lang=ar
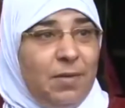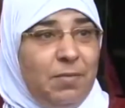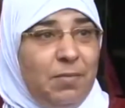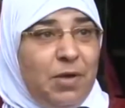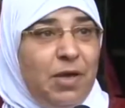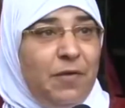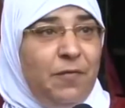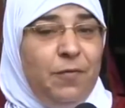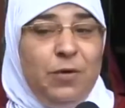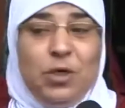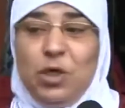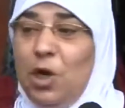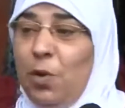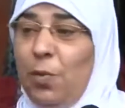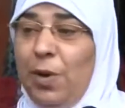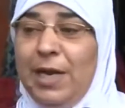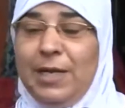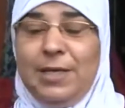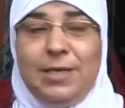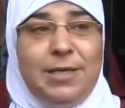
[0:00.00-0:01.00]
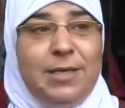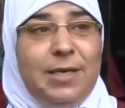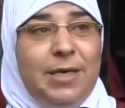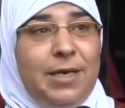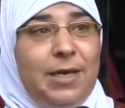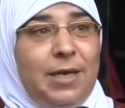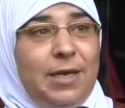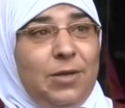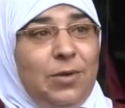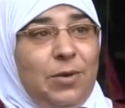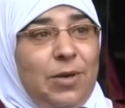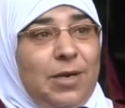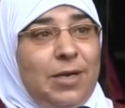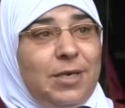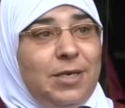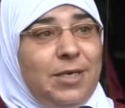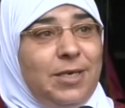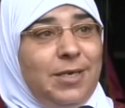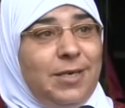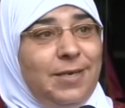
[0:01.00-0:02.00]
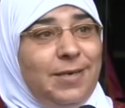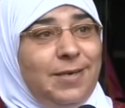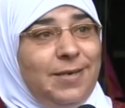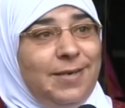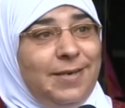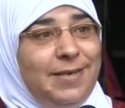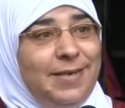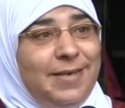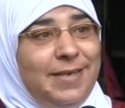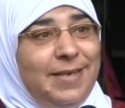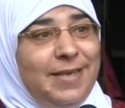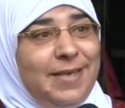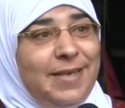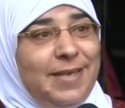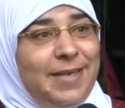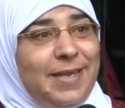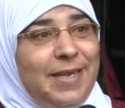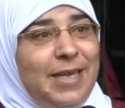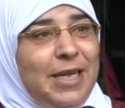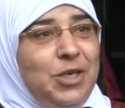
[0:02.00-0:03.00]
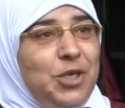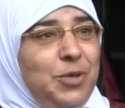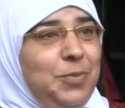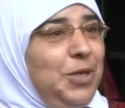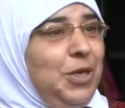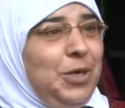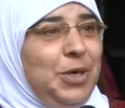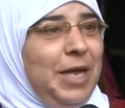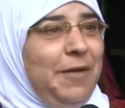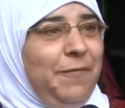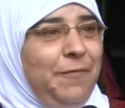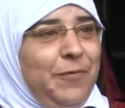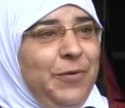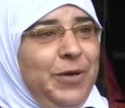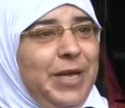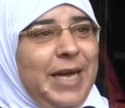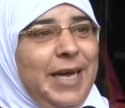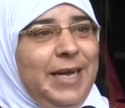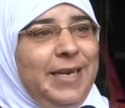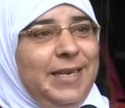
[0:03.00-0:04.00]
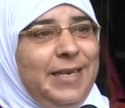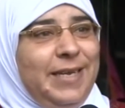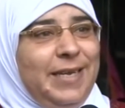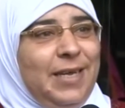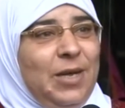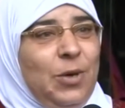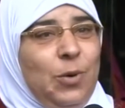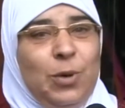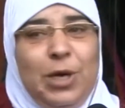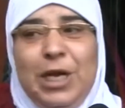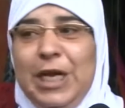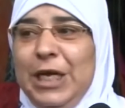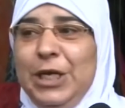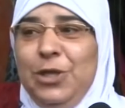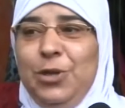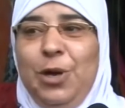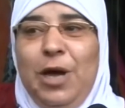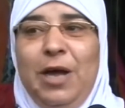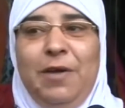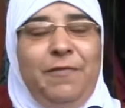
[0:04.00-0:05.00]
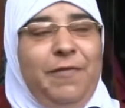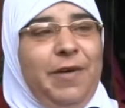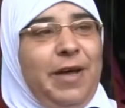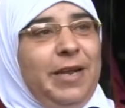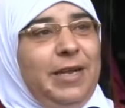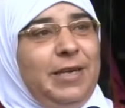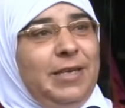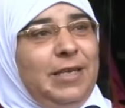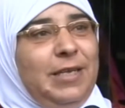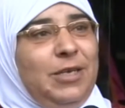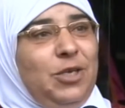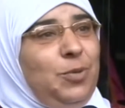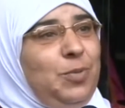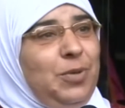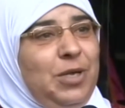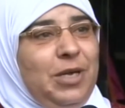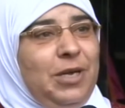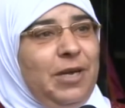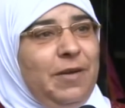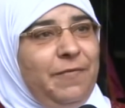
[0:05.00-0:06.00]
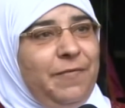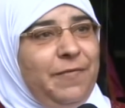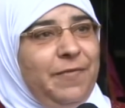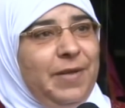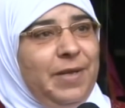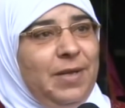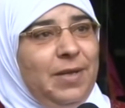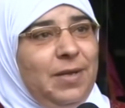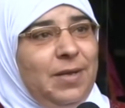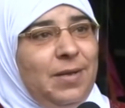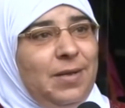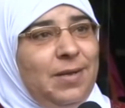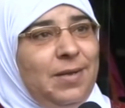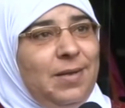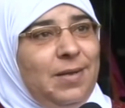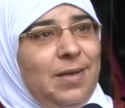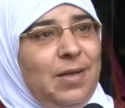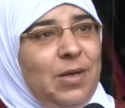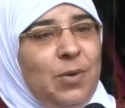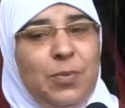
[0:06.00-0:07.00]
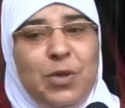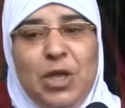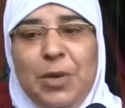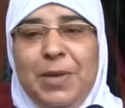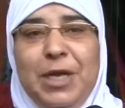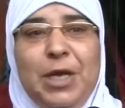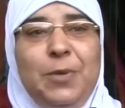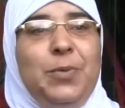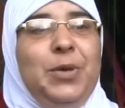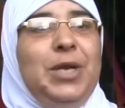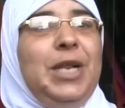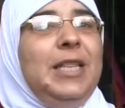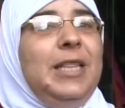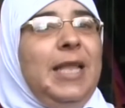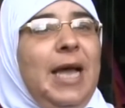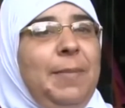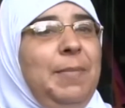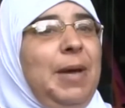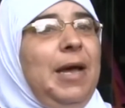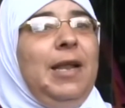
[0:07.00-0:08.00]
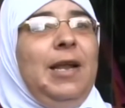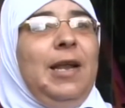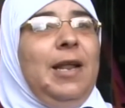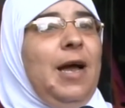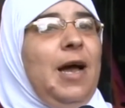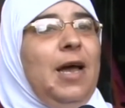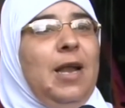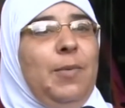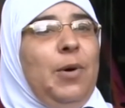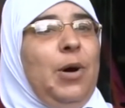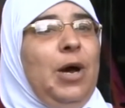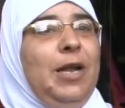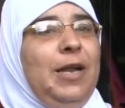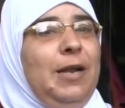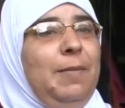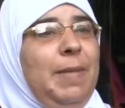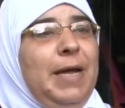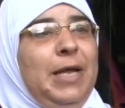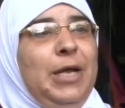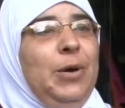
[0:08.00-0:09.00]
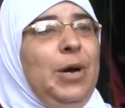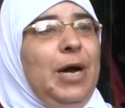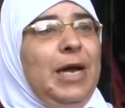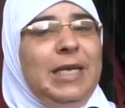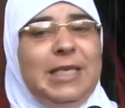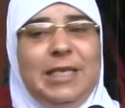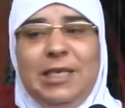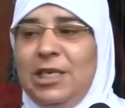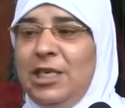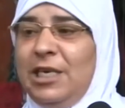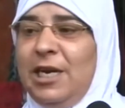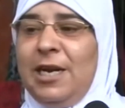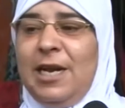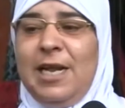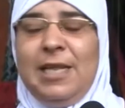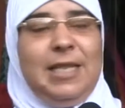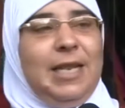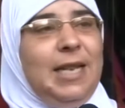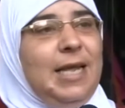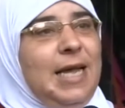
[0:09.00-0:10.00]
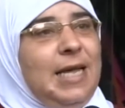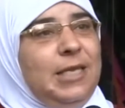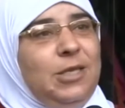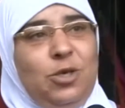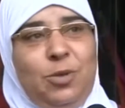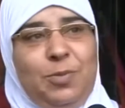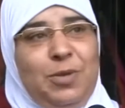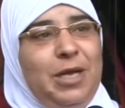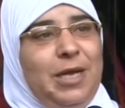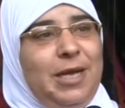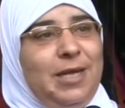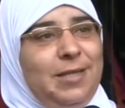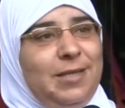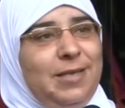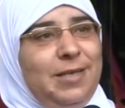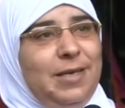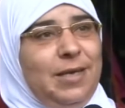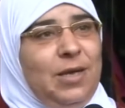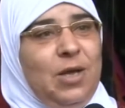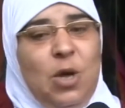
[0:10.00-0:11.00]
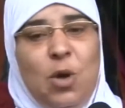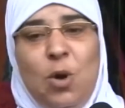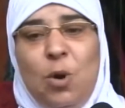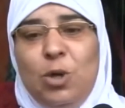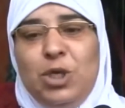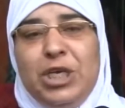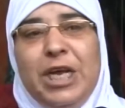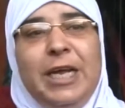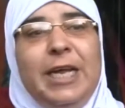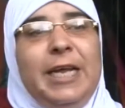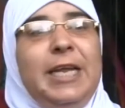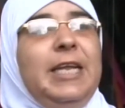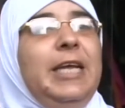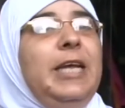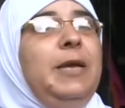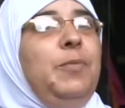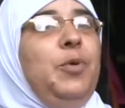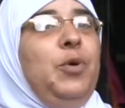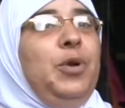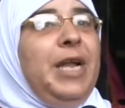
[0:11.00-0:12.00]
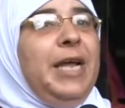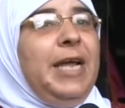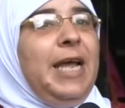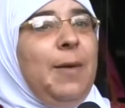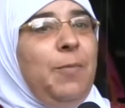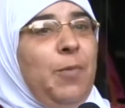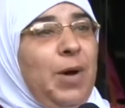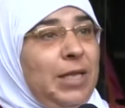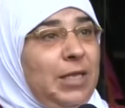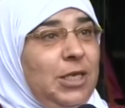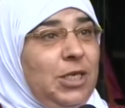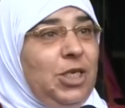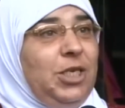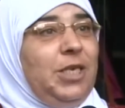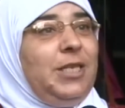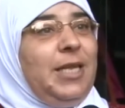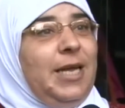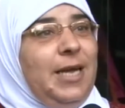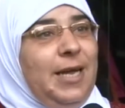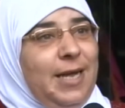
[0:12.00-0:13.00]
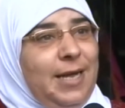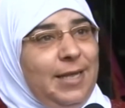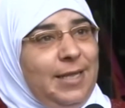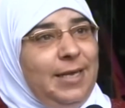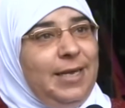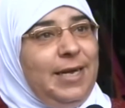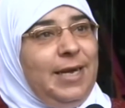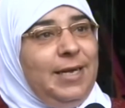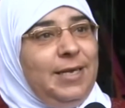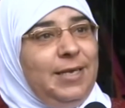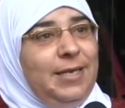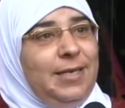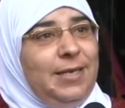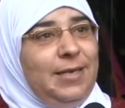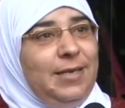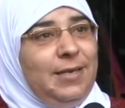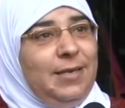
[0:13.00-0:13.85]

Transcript: بكفوش لولد صغير هدول الاشياء يعني شو بده يكفوا يعني واللي عنده انفار كثير شو بده يكفي بدهم لنا دعم عن الكهرباء وعن المي وعن سجرات الغاز شو بده يقضي وجايين لنا اياه بوقت الشتاء هذا يعني